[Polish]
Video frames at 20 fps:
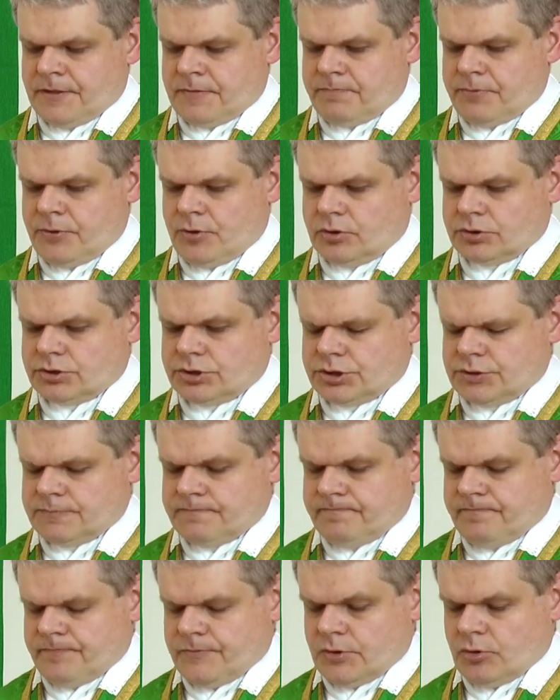Piotr,
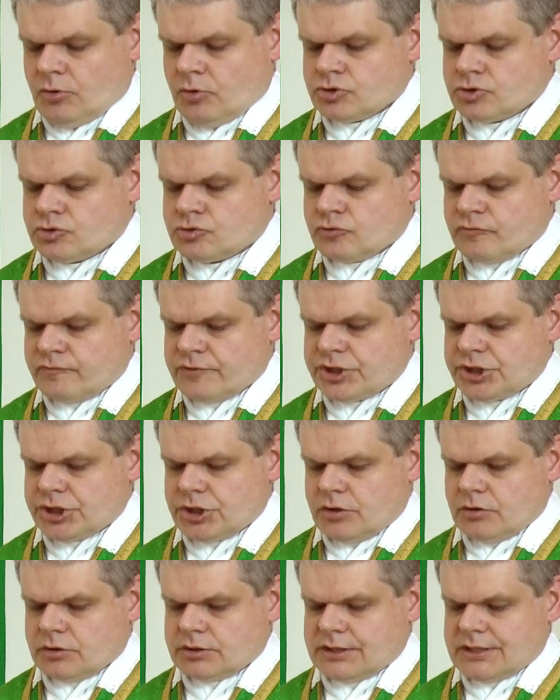odsuwa
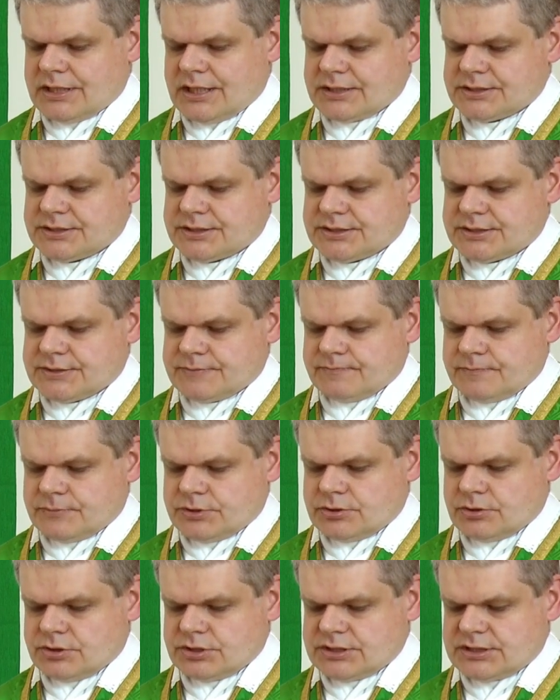się od nas,
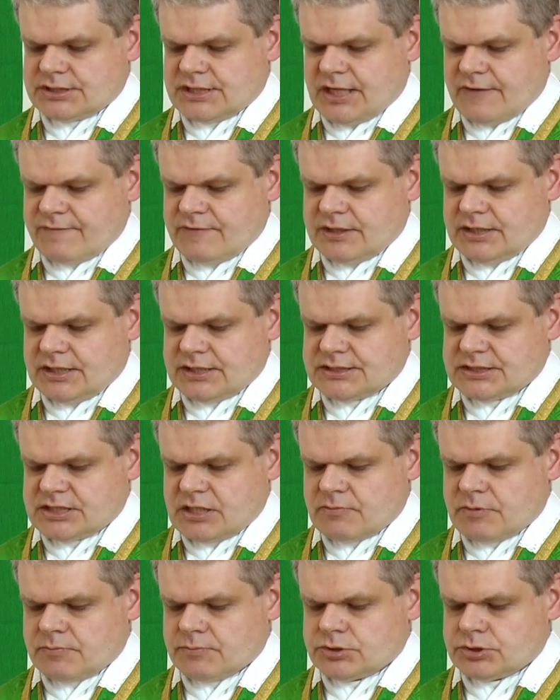zostawia nas
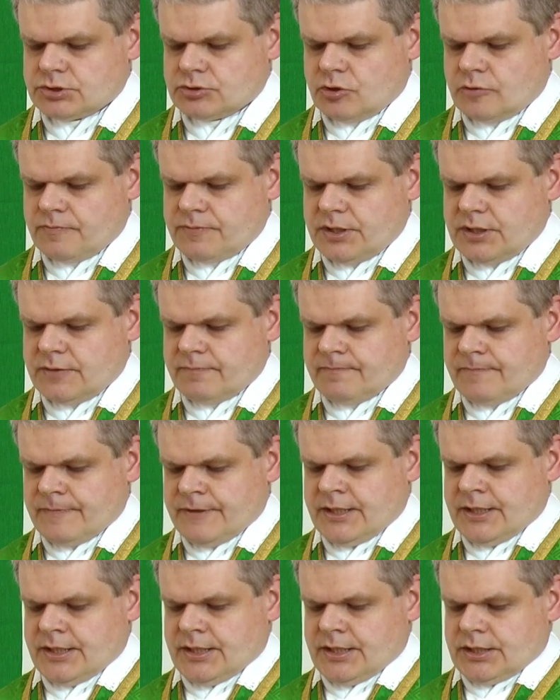samym sobie,
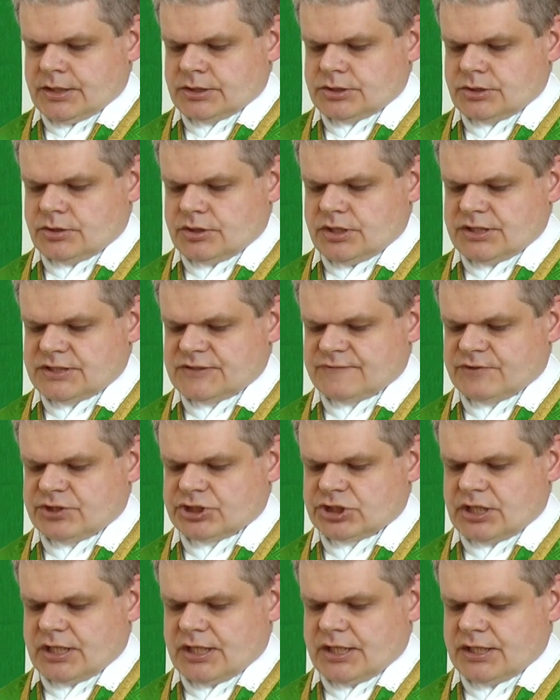co jest
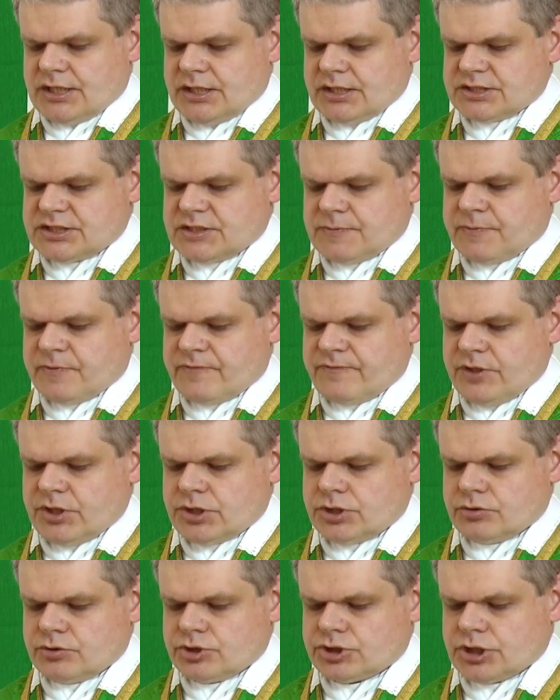zwyczajnie
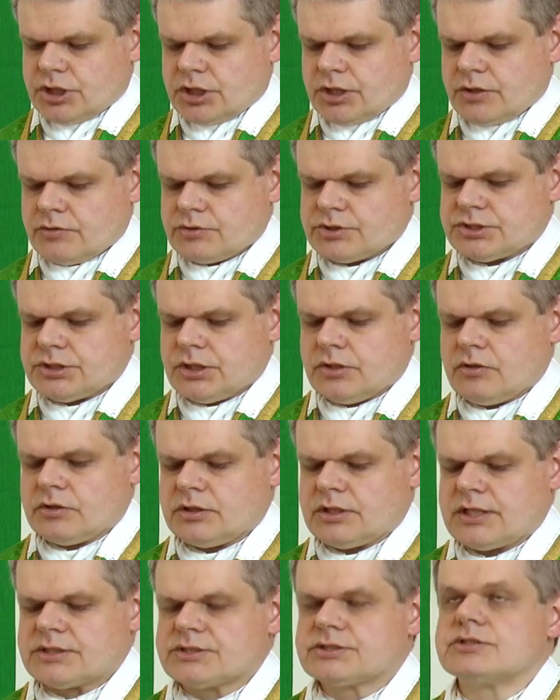zapowiedzią czekającego
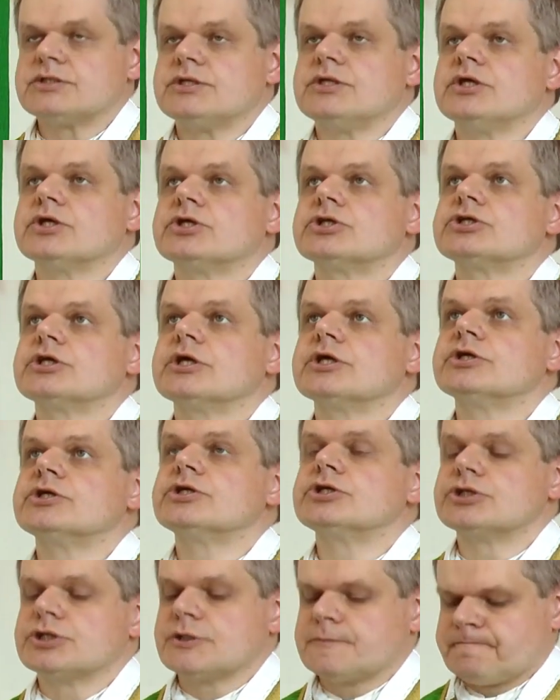nas
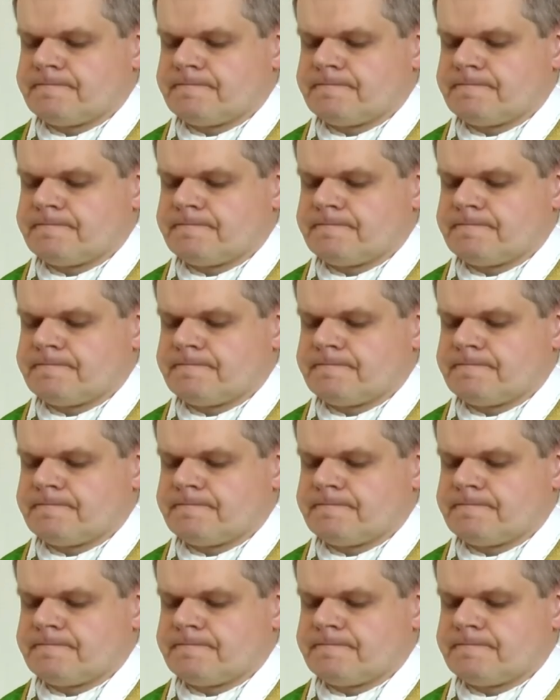nieszczęścia.